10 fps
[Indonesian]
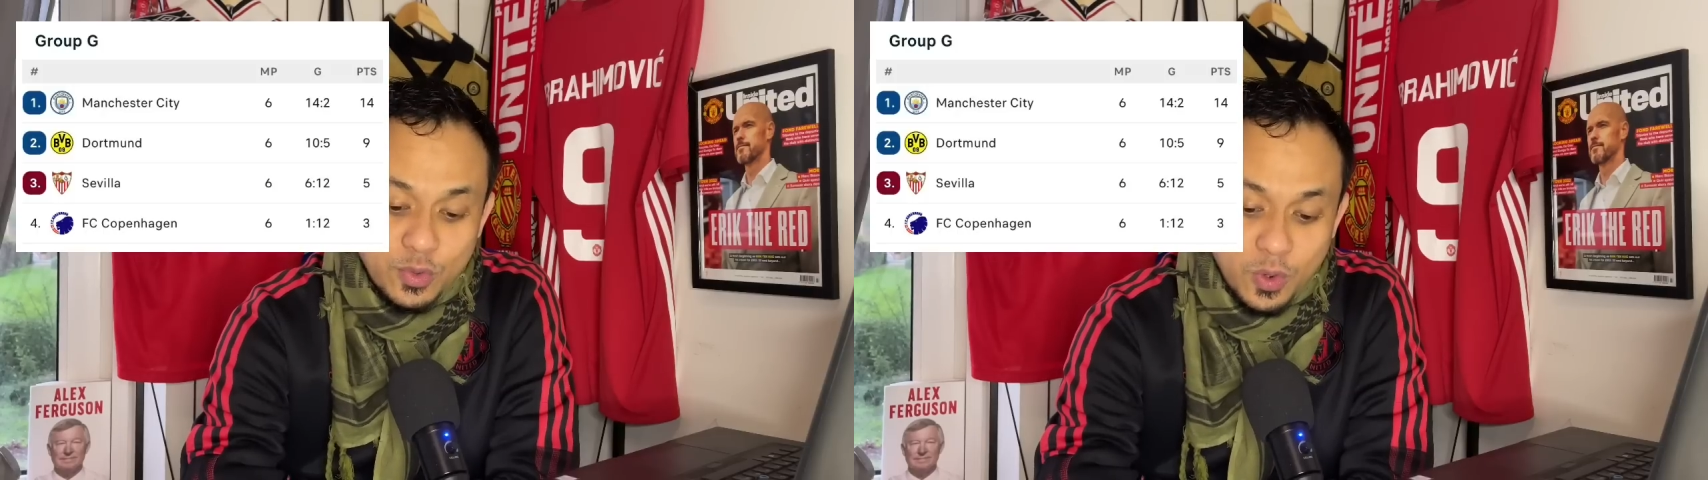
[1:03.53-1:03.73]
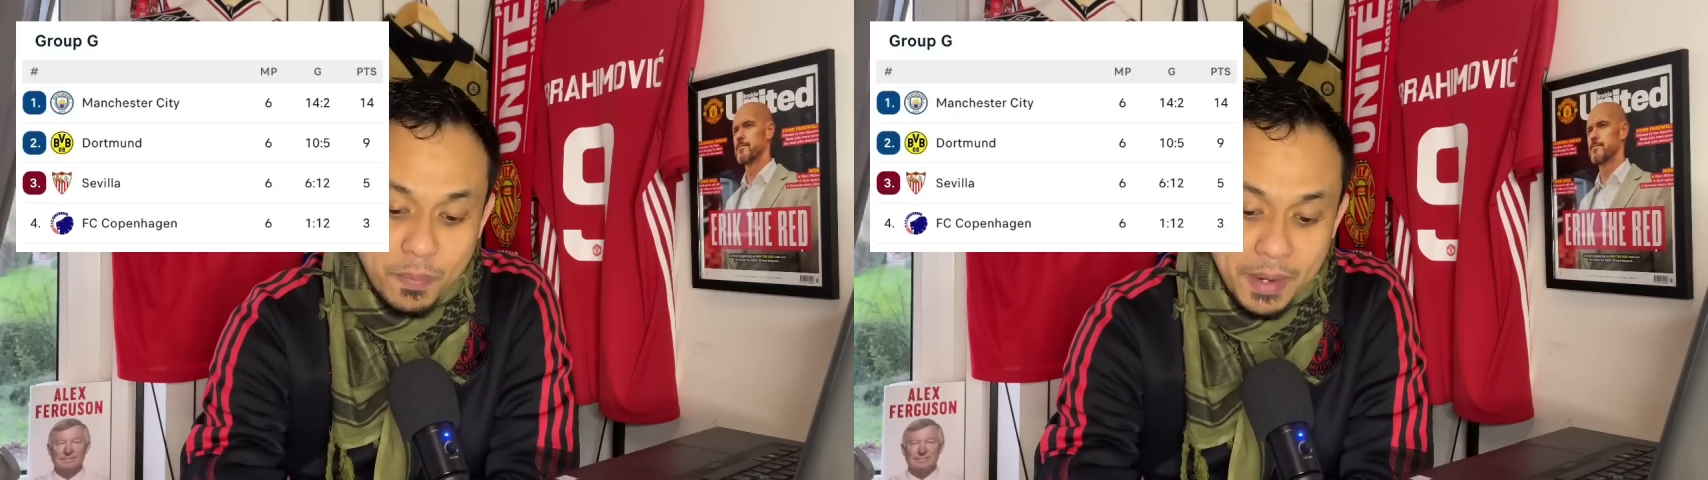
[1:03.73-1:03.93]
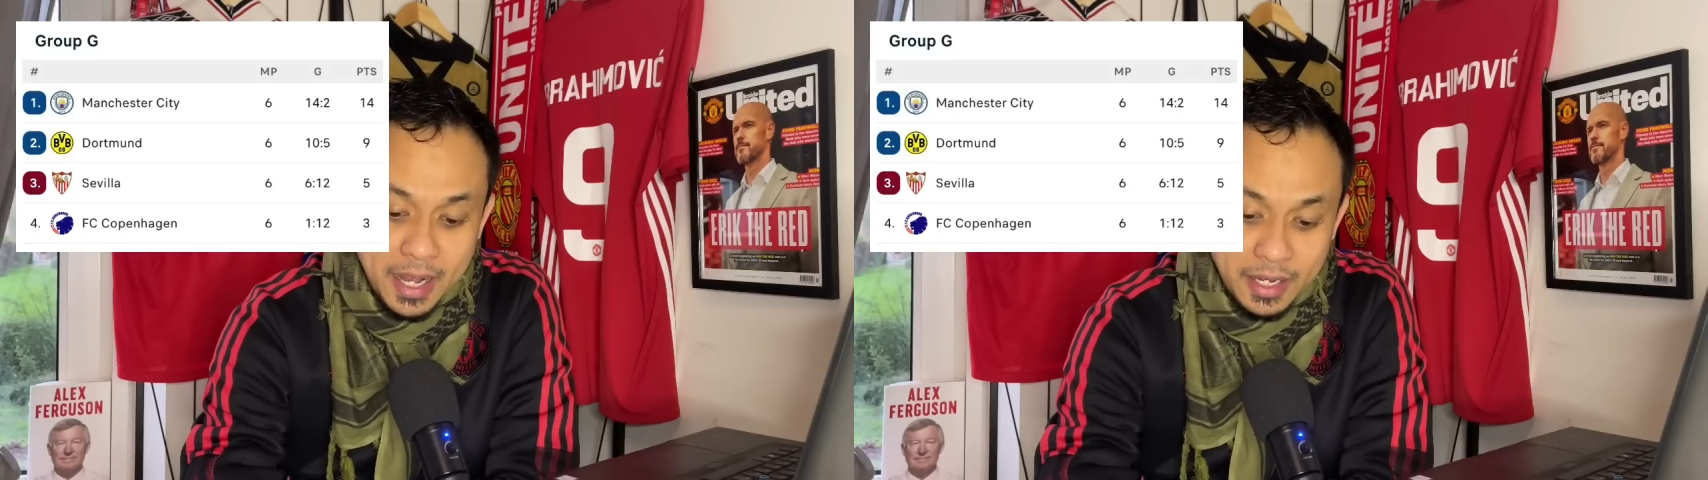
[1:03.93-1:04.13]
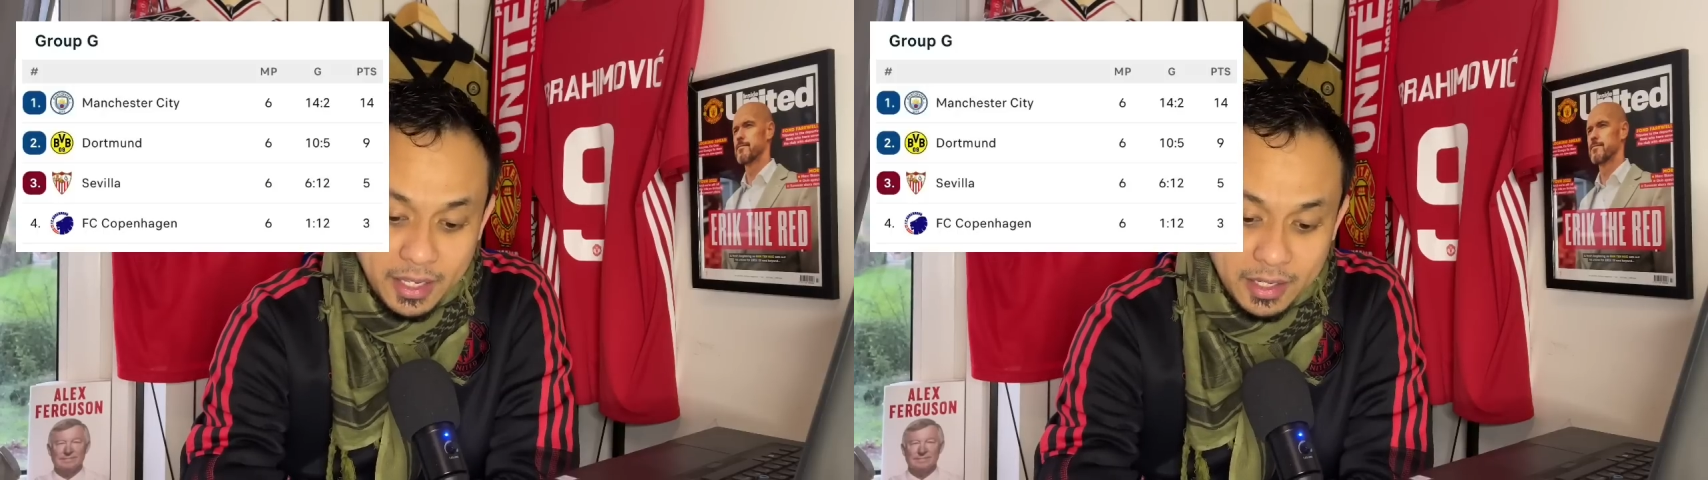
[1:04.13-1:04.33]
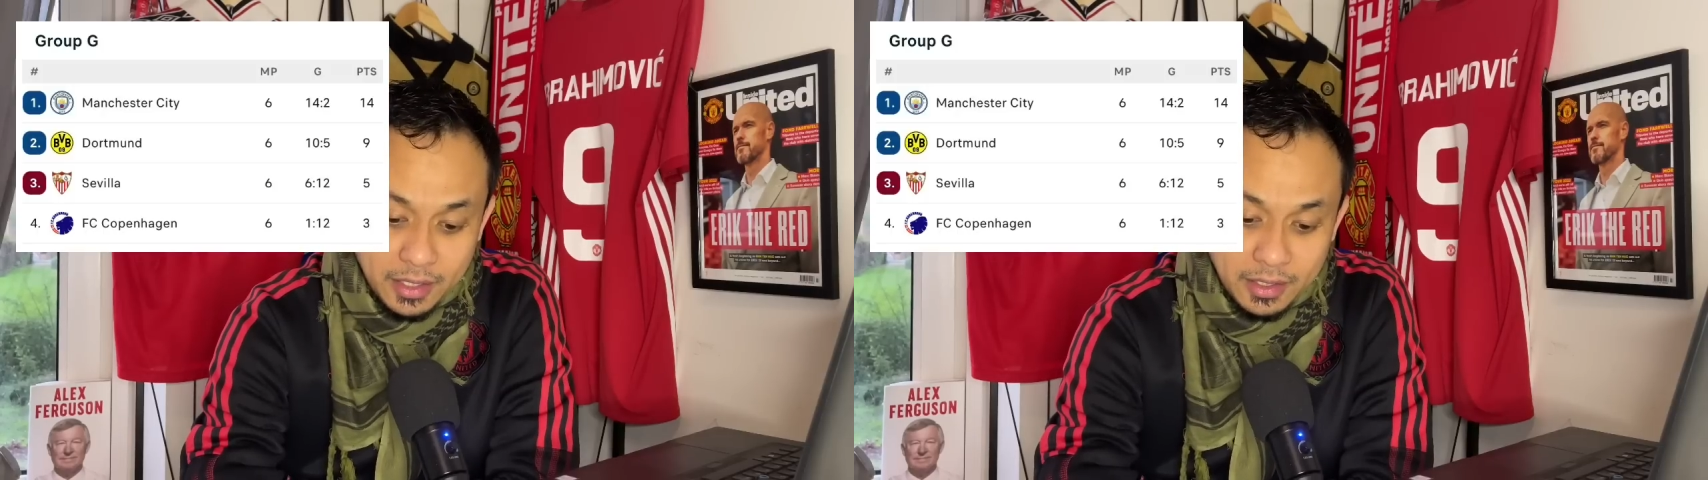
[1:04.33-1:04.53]
Europa
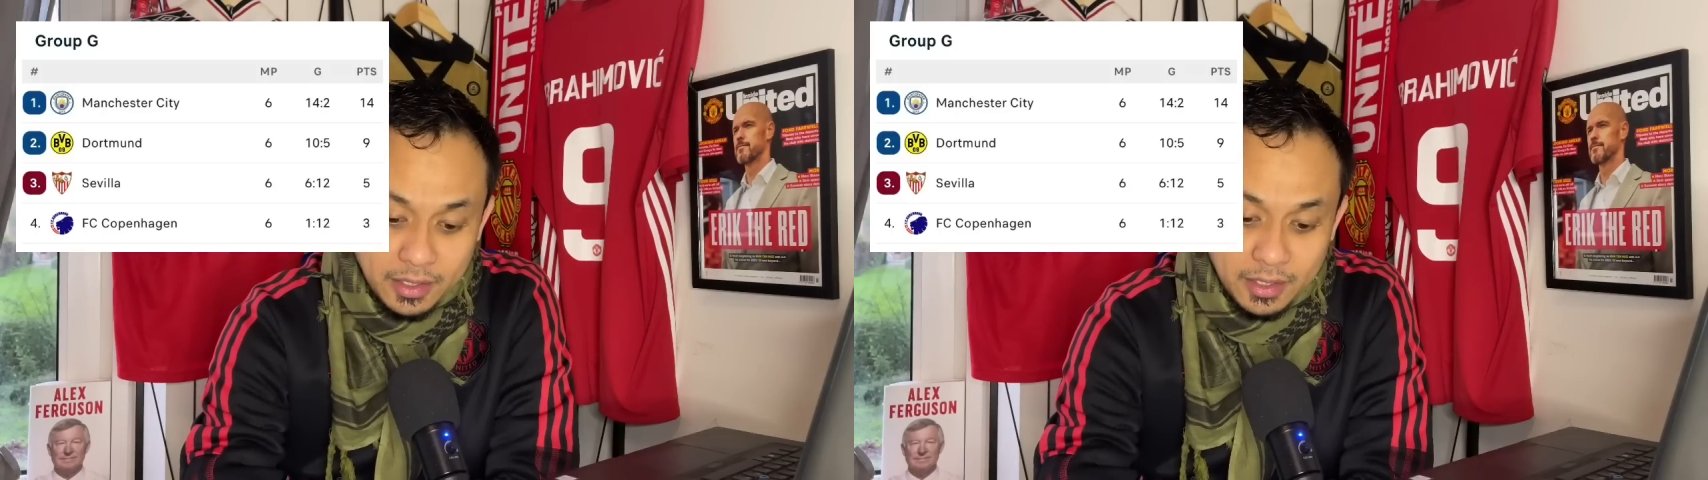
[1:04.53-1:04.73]
League.